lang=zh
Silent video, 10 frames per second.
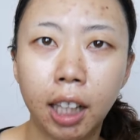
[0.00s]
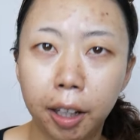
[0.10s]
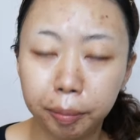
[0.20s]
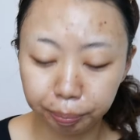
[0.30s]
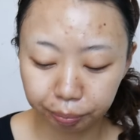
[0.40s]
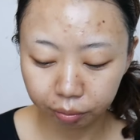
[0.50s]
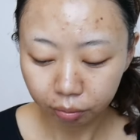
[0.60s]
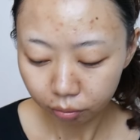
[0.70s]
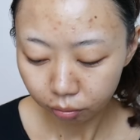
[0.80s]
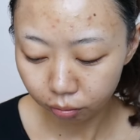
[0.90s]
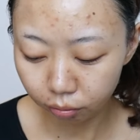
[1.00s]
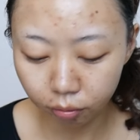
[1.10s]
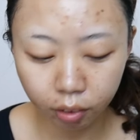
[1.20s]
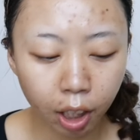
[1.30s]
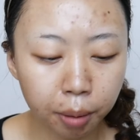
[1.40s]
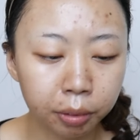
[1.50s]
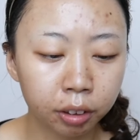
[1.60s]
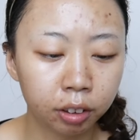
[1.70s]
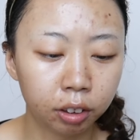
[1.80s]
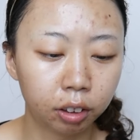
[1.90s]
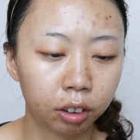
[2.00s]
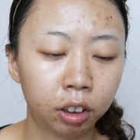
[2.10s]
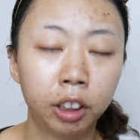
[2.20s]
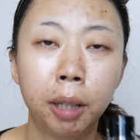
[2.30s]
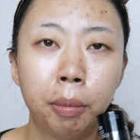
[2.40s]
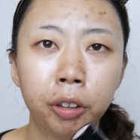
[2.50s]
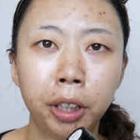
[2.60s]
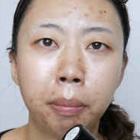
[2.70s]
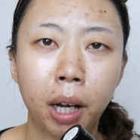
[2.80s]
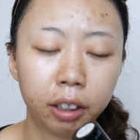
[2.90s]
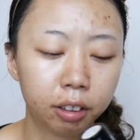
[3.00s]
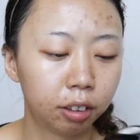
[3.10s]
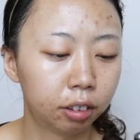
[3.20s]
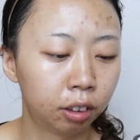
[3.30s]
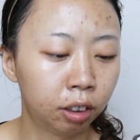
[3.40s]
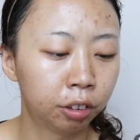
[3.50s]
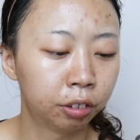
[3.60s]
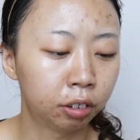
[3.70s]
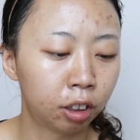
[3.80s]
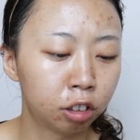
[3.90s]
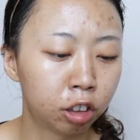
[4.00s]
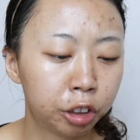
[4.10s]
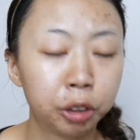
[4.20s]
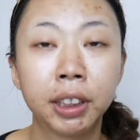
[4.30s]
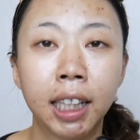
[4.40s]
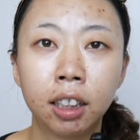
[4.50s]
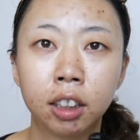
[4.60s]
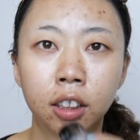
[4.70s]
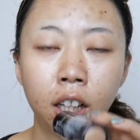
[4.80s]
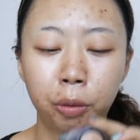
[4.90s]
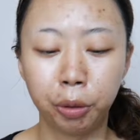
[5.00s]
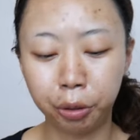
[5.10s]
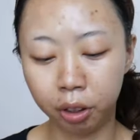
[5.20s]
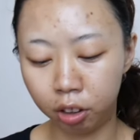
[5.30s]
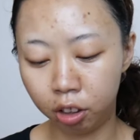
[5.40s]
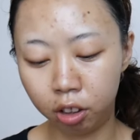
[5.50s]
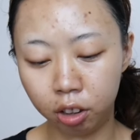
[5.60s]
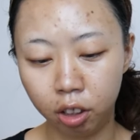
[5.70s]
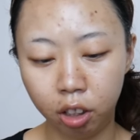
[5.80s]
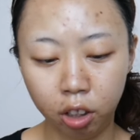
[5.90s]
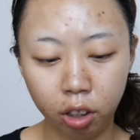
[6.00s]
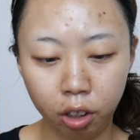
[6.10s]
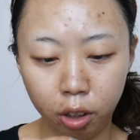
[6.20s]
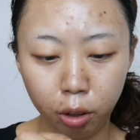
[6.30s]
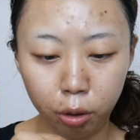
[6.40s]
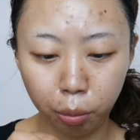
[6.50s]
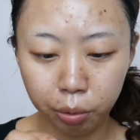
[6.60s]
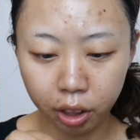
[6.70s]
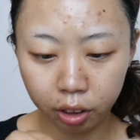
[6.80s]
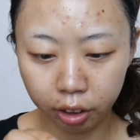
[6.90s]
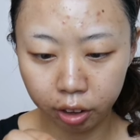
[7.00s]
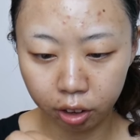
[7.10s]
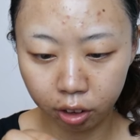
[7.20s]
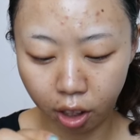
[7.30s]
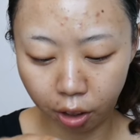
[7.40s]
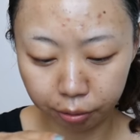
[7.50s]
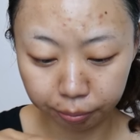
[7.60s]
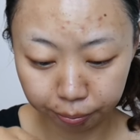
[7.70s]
在他们的天猫店买的，然后当时只有三个色号，我选的是中间的一个色号。